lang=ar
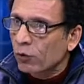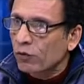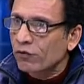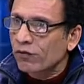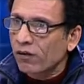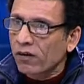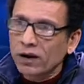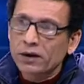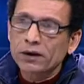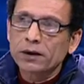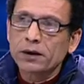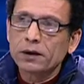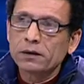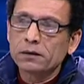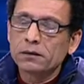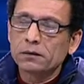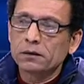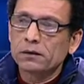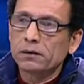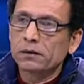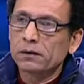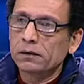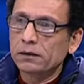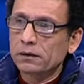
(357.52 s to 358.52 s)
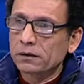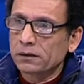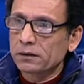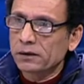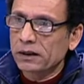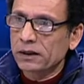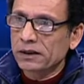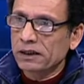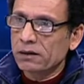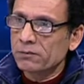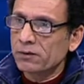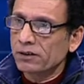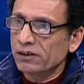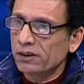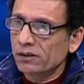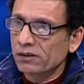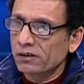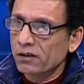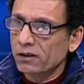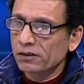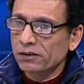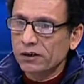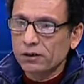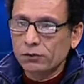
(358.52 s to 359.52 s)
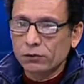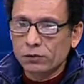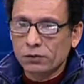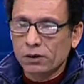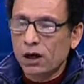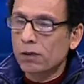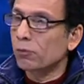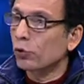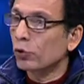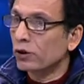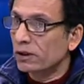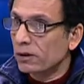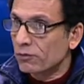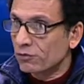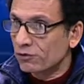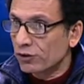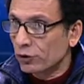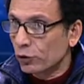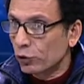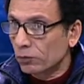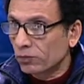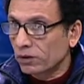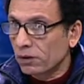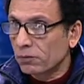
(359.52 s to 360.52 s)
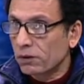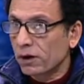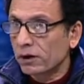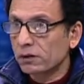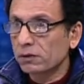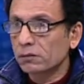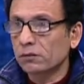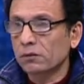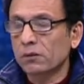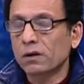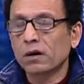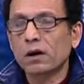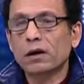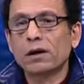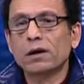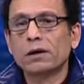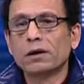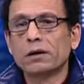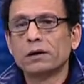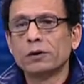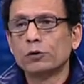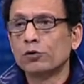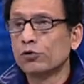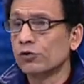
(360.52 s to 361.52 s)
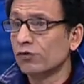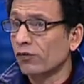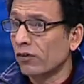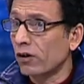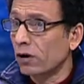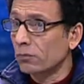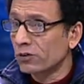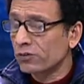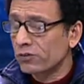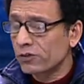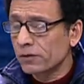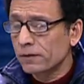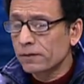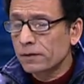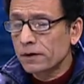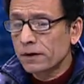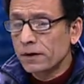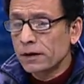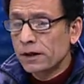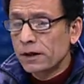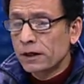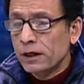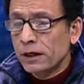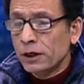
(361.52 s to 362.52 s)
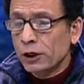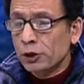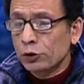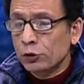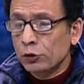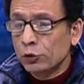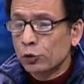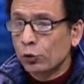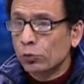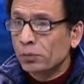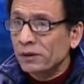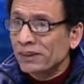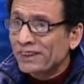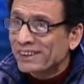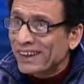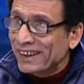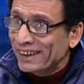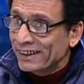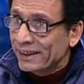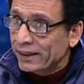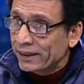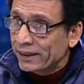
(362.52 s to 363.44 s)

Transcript: وفرها لنا آه، يعني جمعيه النهضه والاب ويليام سيدهم طبعا الاخ يوسف رامز انه بيتيح